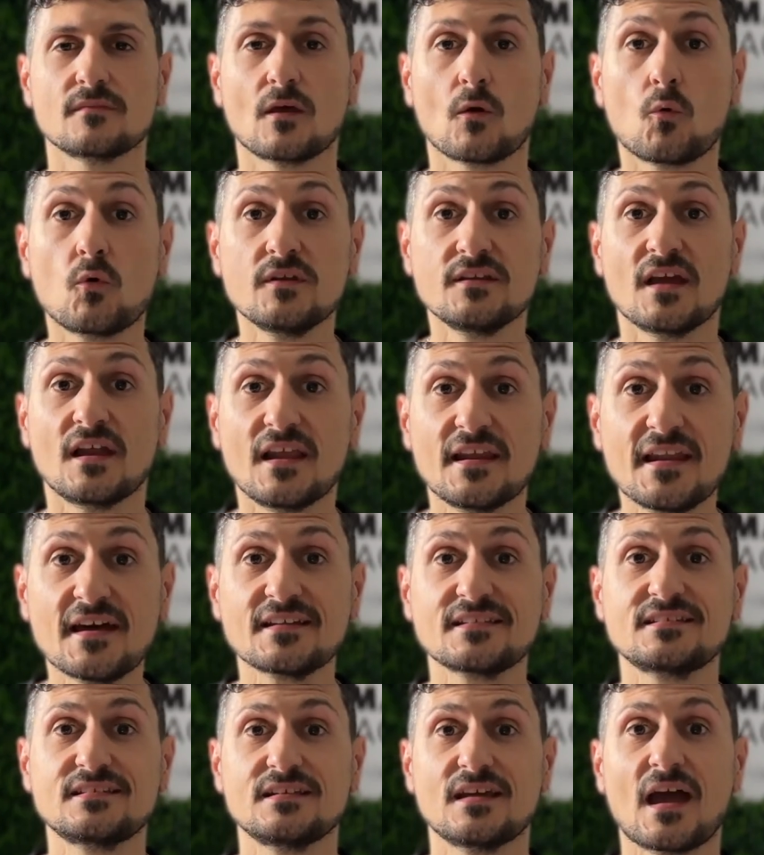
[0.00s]
Quindi
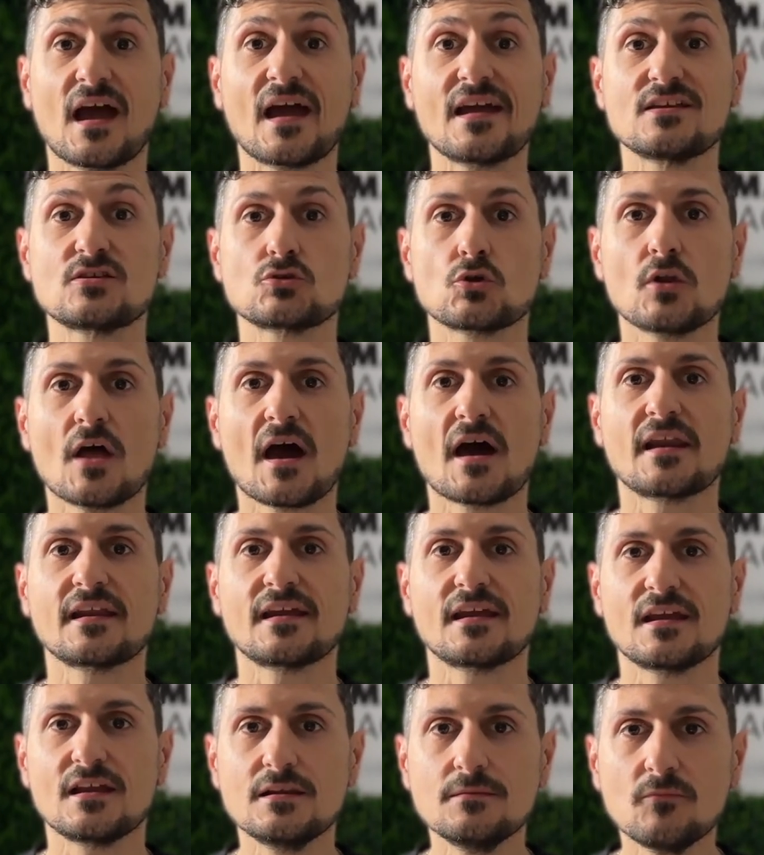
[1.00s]
allenarti a isolare
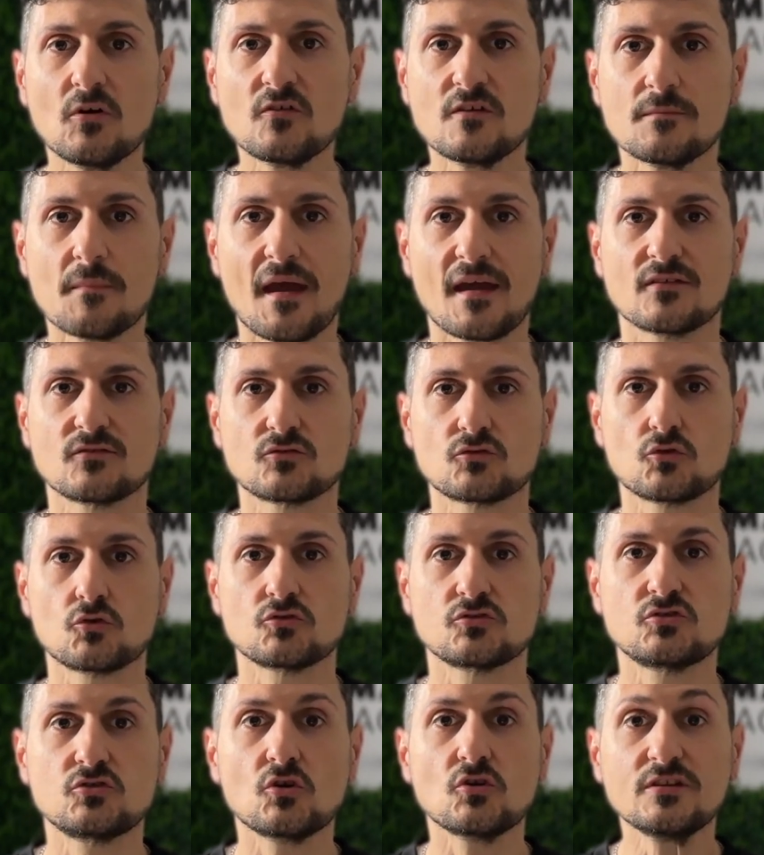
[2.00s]
il movimento
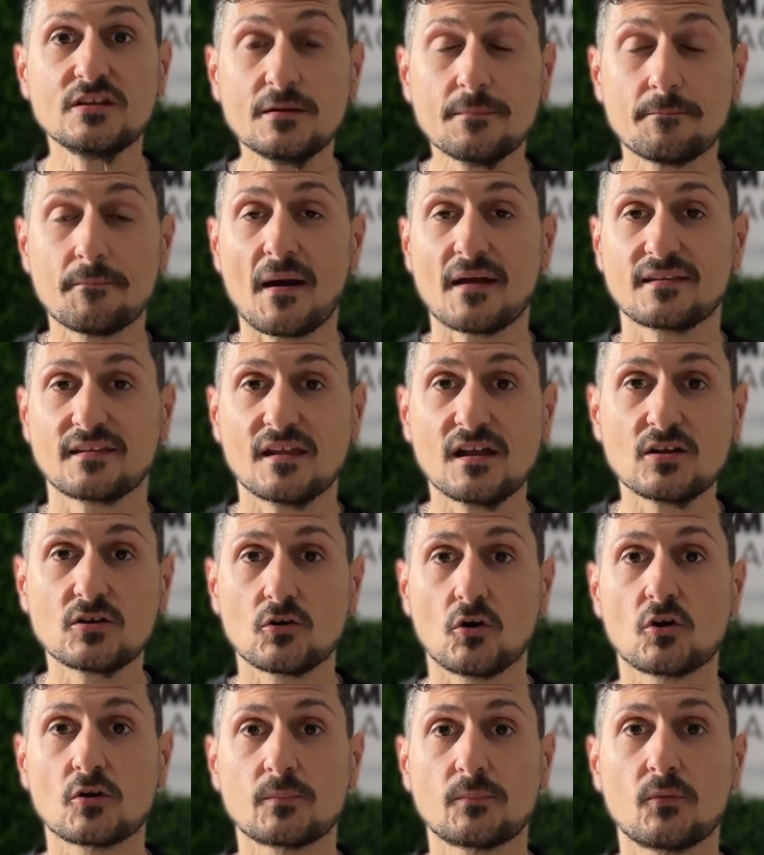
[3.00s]
di ogni parte del
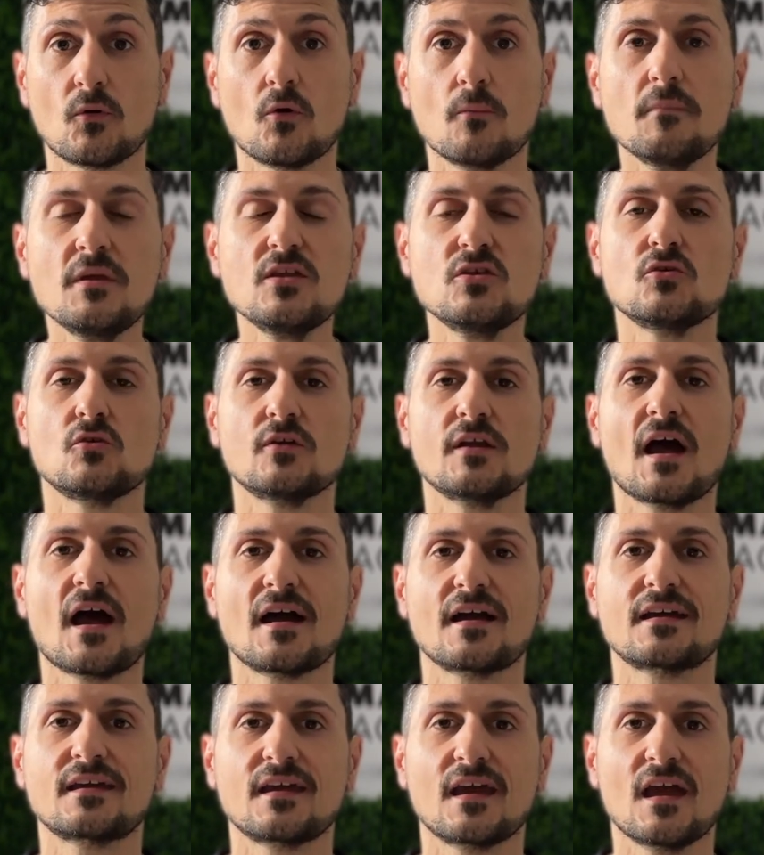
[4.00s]
corpo migliora
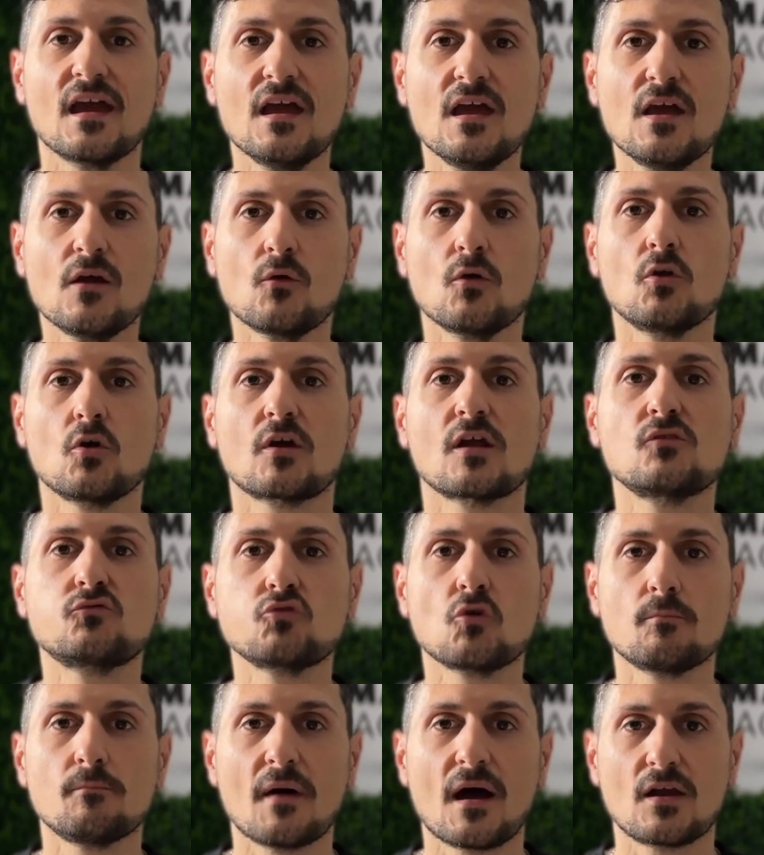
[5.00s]
anche quello che è il
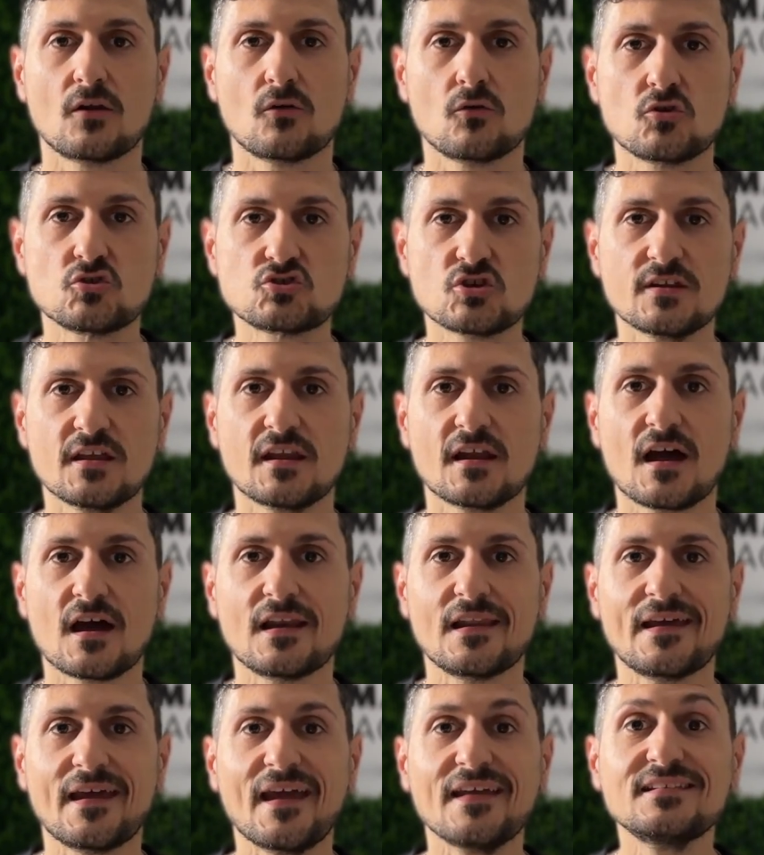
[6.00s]
tuo ballo in
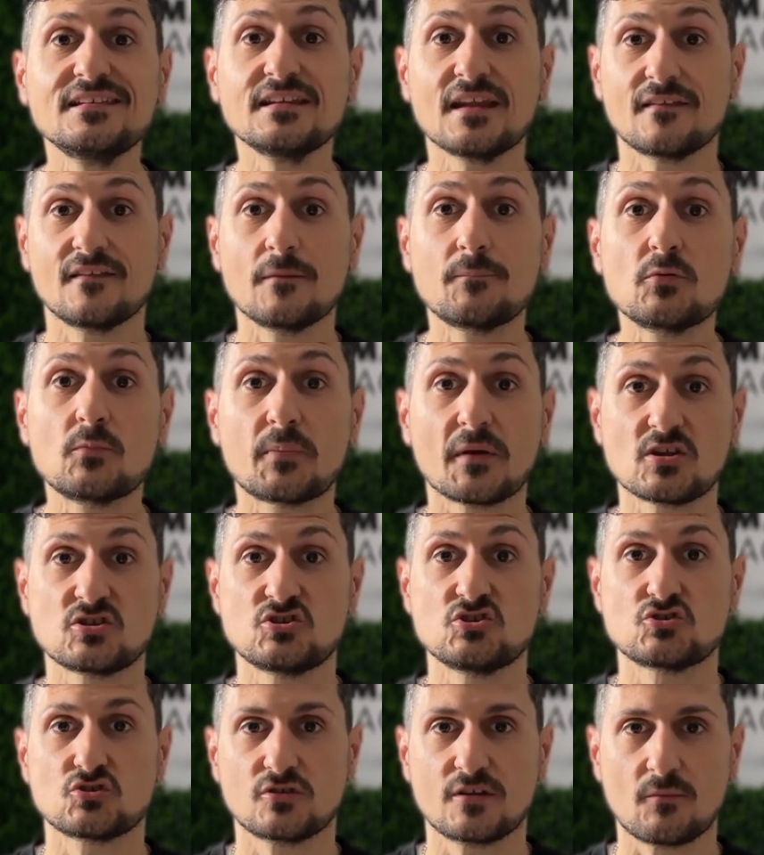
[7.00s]
generale e ti rende più
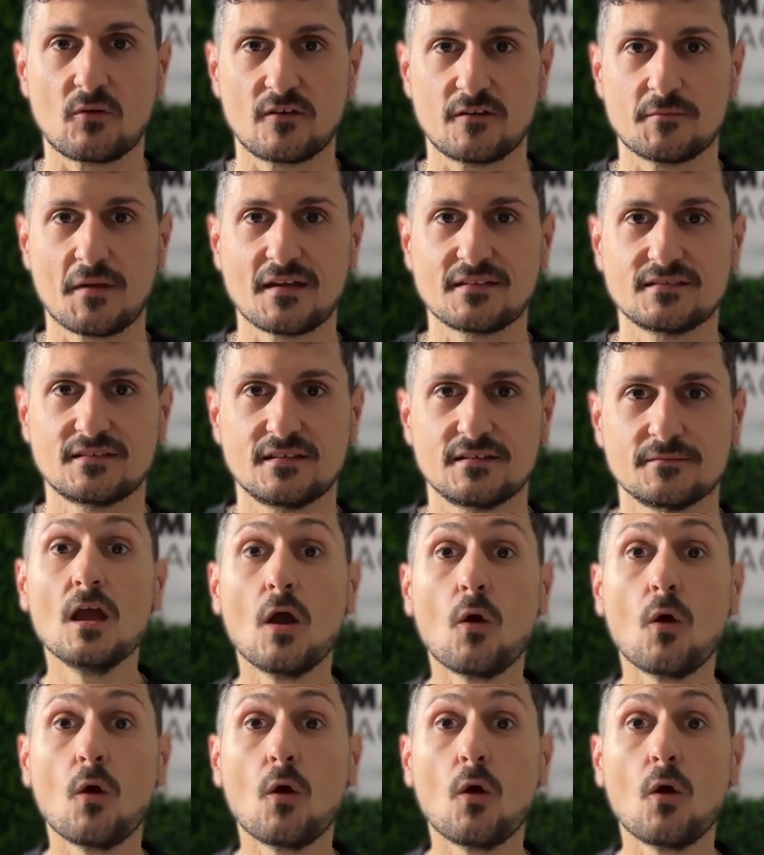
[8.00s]
preciso nei movimenti.